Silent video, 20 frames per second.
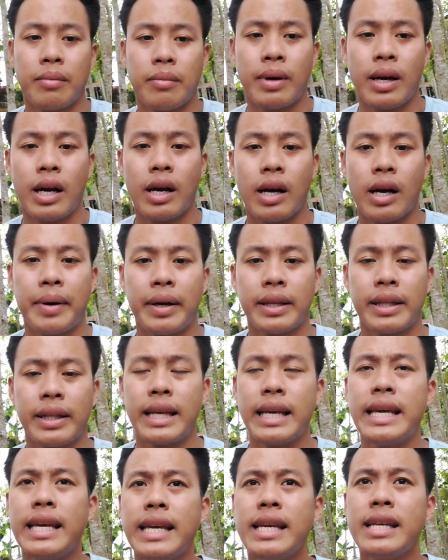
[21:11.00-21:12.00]
mga kapart
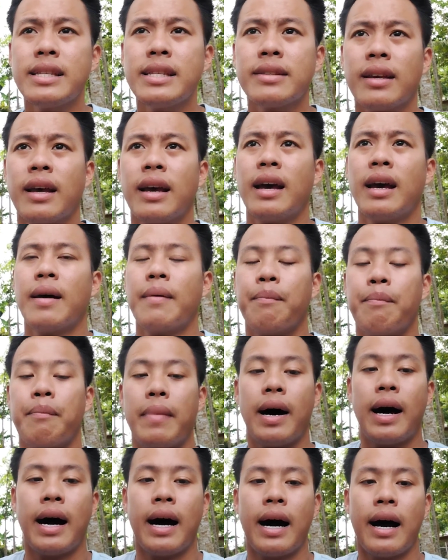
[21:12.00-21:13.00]
is
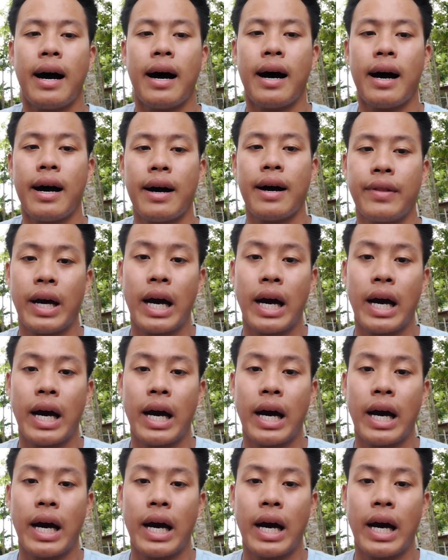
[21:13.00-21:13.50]
uh,